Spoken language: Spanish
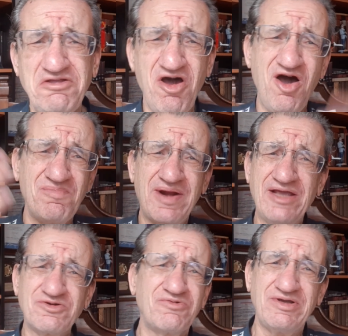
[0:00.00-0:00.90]
No,
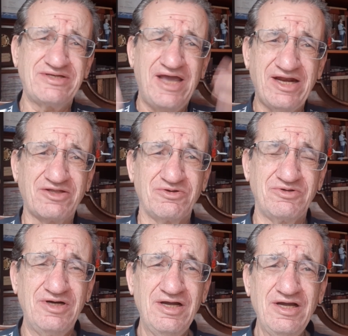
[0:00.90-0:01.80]
hombre, eso no es
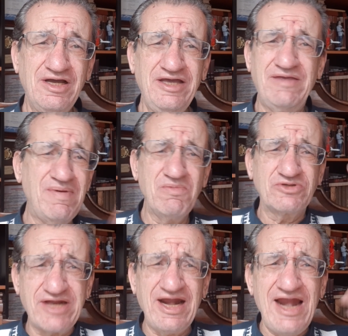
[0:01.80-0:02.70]
cierto. Y
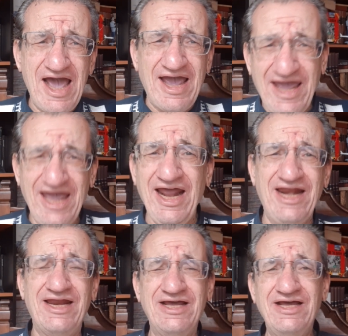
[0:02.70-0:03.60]
debemos creerle a él,